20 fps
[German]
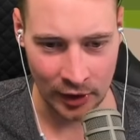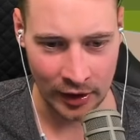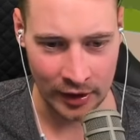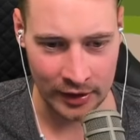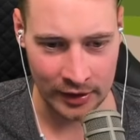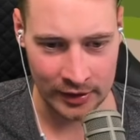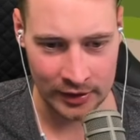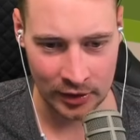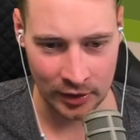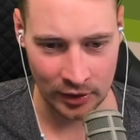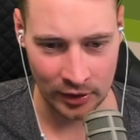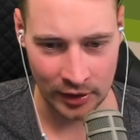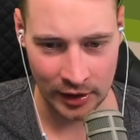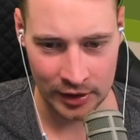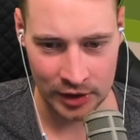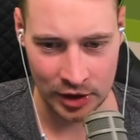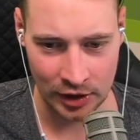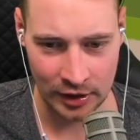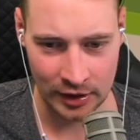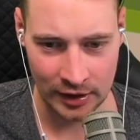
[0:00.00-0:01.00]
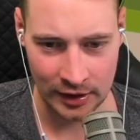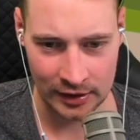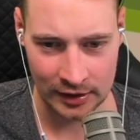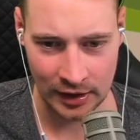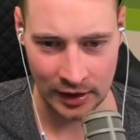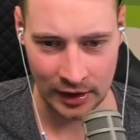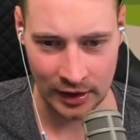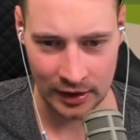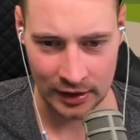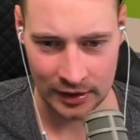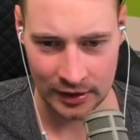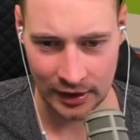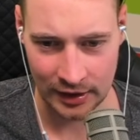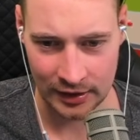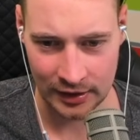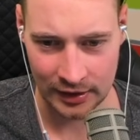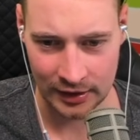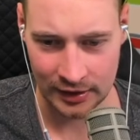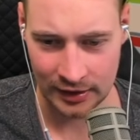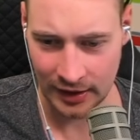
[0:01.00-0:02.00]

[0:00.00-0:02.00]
Heute ist so ein schöner Tag. Na, na,